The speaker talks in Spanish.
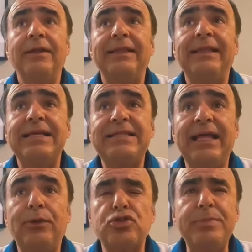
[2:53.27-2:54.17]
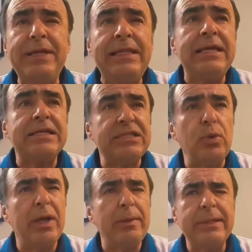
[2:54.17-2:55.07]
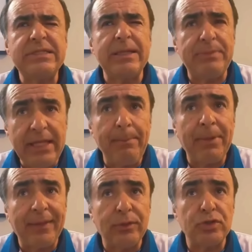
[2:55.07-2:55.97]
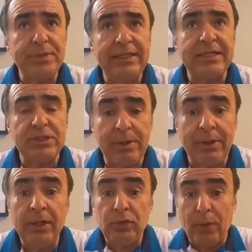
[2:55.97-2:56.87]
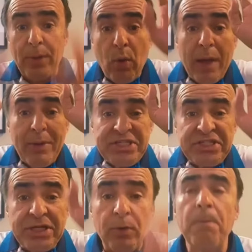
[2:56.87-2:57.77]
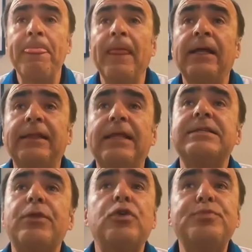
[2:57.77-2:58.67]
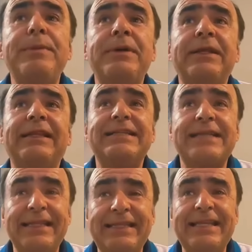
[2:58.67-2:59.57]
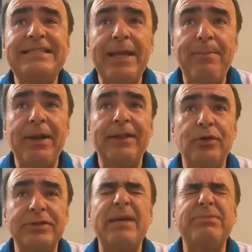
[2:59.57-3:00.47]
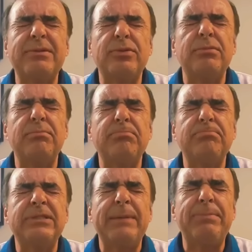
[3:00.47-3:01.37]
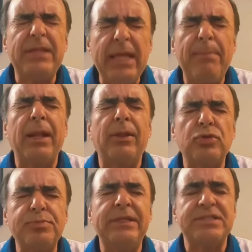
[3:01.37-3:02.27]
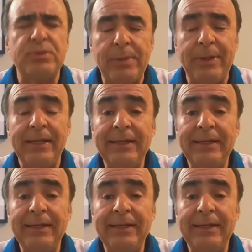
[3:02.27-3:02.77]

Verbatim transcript: desde el 2019, septiembre del 2019, todavía jugaba el Chicharo, desde, desde diciembre del, septiembre del 2019,